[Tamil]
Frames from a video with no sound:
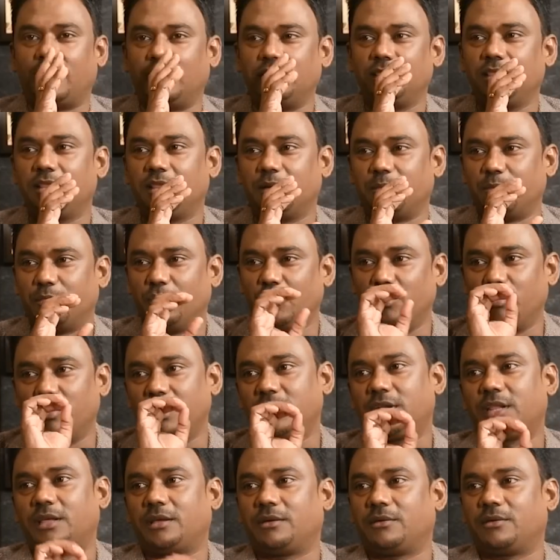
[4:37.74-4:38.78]
அந்த
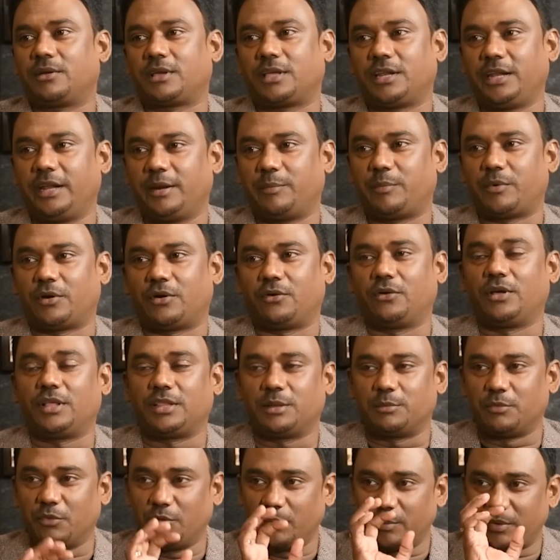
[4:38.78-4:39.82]
மூமெண்ட்டை க்ரியேட் பண்ணணும்
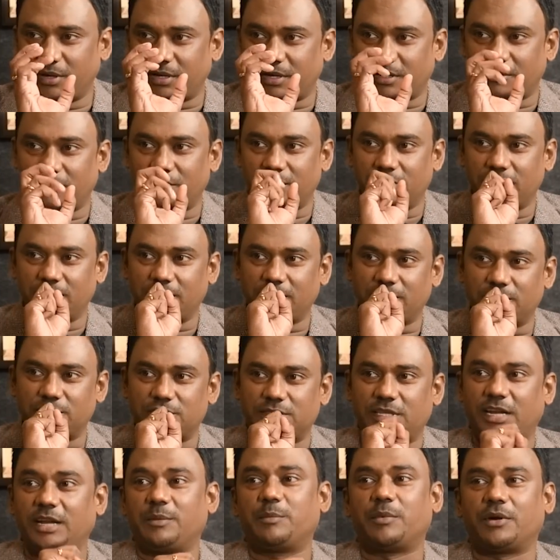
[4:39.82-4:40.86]
அந்த மூமெண்ட்டை வந்து
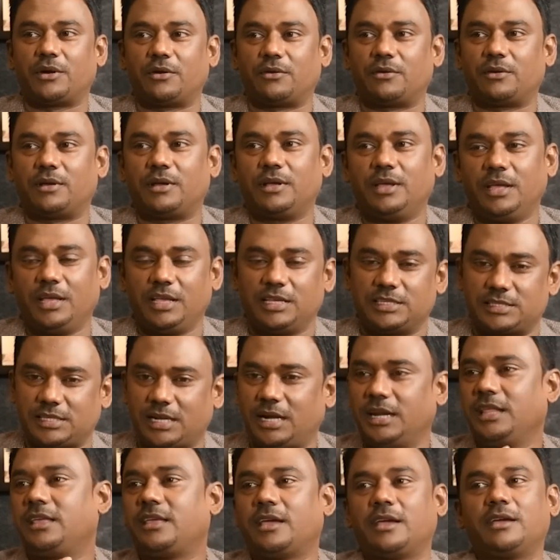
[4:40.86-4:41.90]
செலக்ட் பண்ணணும்
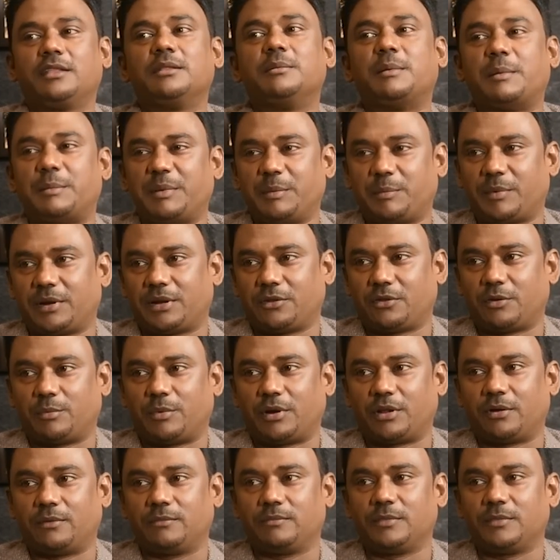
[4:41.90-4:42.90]
சாணிக்காகதம் அப்படிப்பட்ட ஒரு படம்